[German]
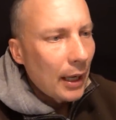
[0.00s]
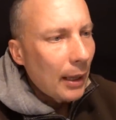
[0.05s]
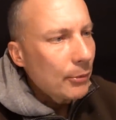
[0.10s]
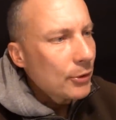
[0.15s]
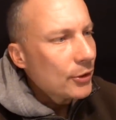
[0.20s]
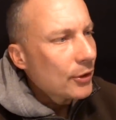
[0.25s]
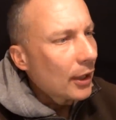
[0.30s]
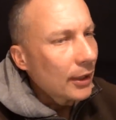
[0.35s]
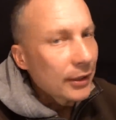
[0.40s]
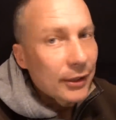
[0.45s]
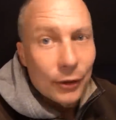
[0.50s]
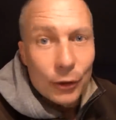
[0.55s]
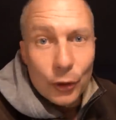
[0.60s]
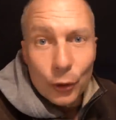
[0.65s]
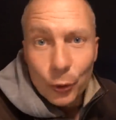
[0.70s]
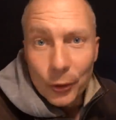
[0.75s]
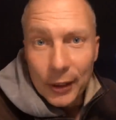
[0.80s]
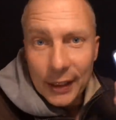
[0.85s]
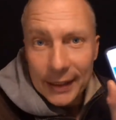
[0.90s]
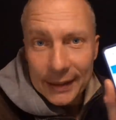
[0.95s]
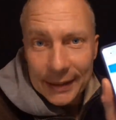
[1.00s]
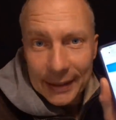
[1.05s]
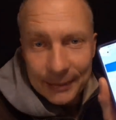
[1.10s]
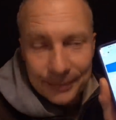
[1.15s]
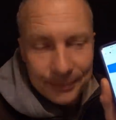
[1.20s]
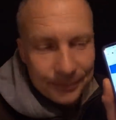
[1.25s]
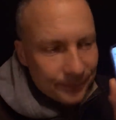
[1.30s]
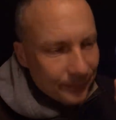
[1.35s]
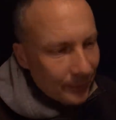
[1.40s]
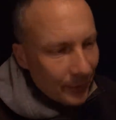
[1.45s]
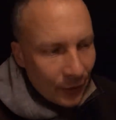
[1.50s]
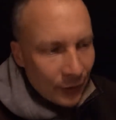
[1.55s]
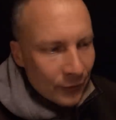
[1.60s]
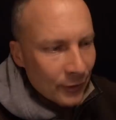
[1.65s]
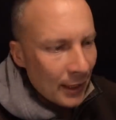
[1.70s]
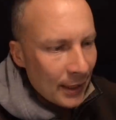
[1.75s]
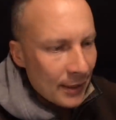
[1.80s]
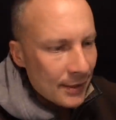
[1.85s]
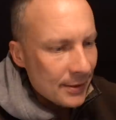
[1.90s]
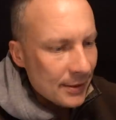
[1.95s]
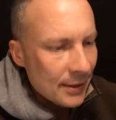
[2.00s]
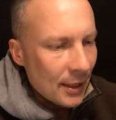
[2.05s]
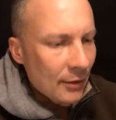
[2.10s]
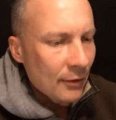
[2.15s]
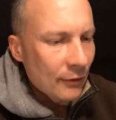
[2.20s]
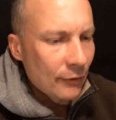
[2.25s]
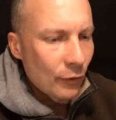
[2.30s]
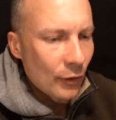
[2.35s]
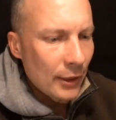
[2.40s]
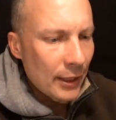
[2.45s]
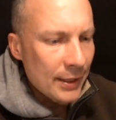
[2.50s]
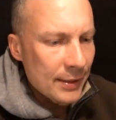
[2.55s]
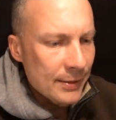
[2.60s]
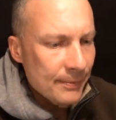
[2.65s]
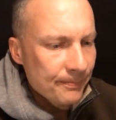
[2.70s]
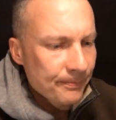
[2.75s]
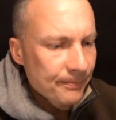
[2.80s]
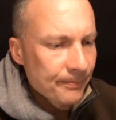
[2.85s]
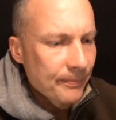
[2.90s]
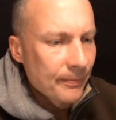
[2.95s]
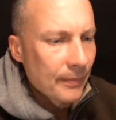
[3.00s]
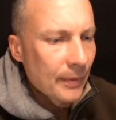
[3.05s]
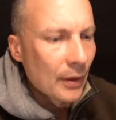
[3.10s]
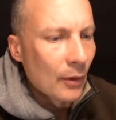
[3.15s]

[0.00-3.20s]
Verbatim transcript: Habe ich gerade hier gegoogelt. Könnt ihr alles nachlesen.